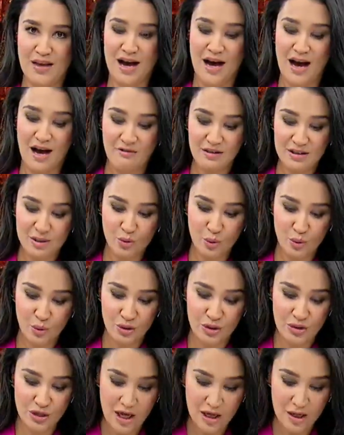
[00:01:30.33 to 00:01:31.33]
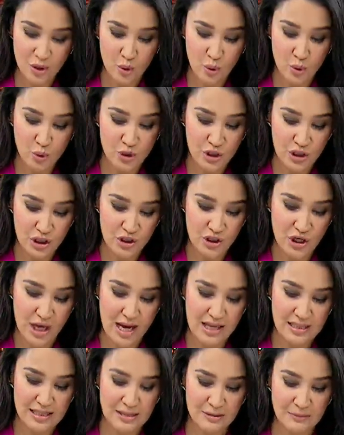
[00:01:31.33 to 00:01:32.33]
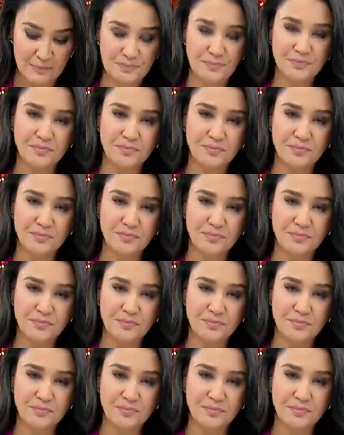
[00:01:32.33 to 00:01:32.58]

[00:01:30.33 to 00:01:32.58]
Hava soğuyacak, üşüyeceğiz.